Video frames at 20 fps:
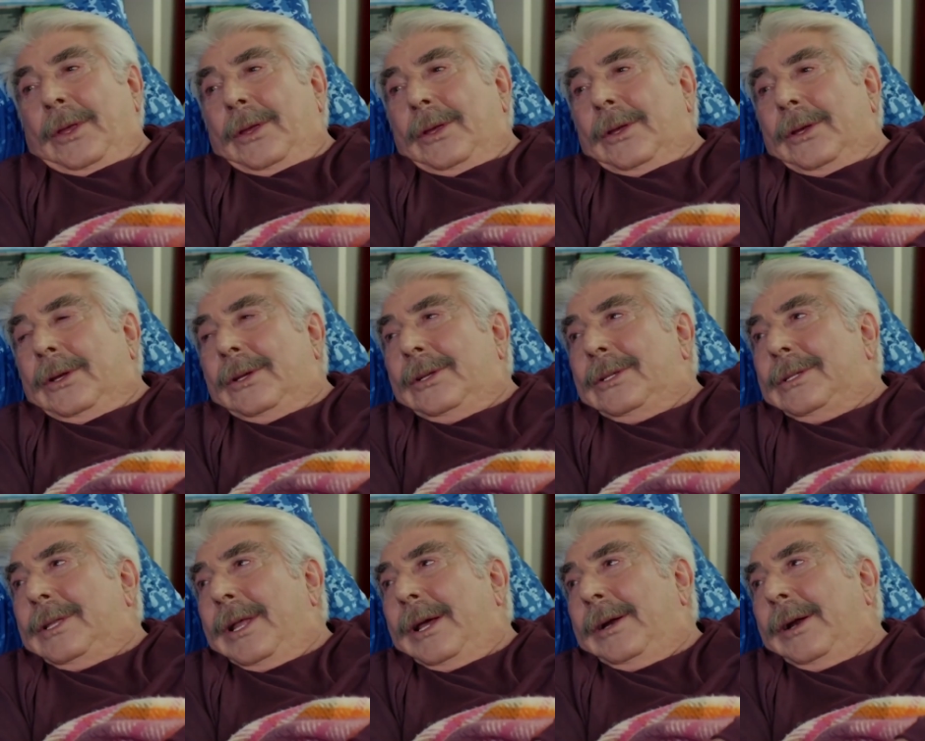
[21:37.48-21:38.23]
Ee,
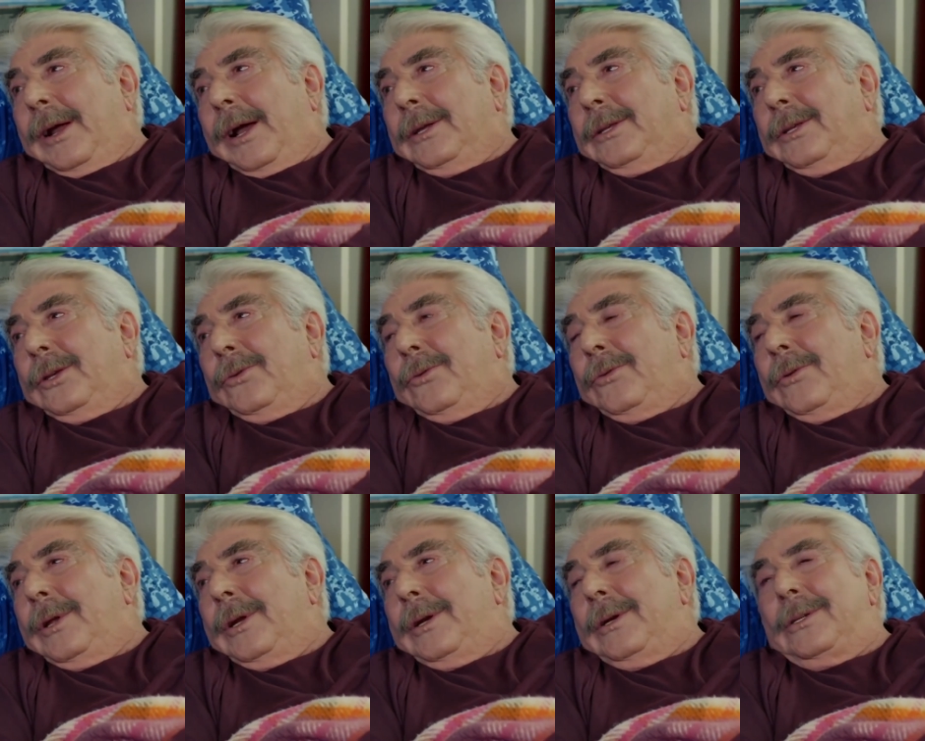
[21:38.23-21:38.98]
kızlar hangi
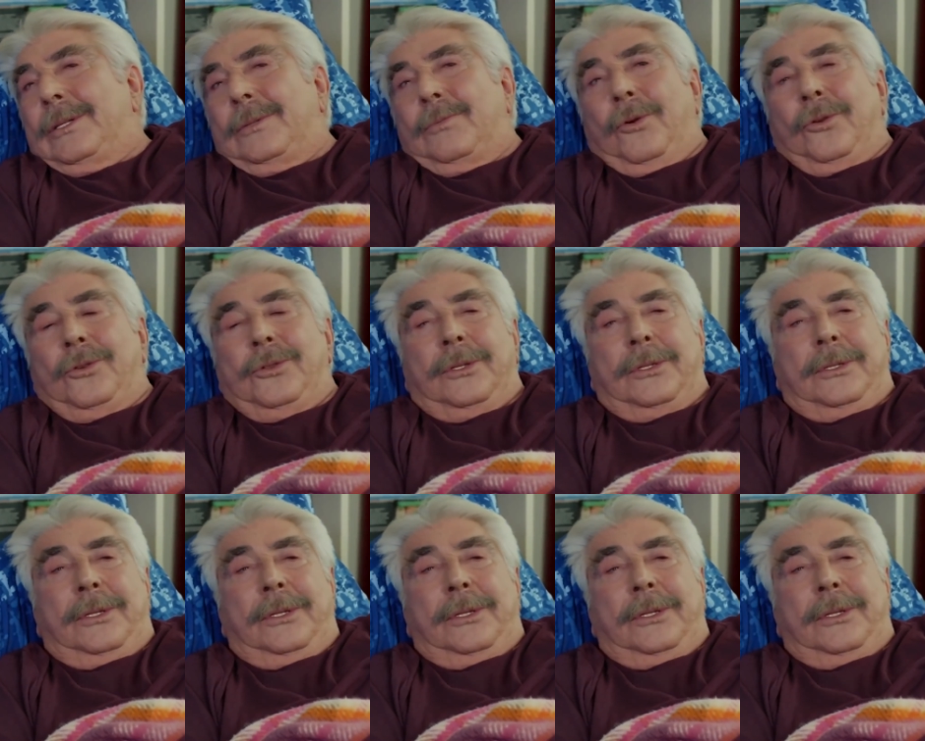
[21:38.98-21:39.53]
günleriniz boş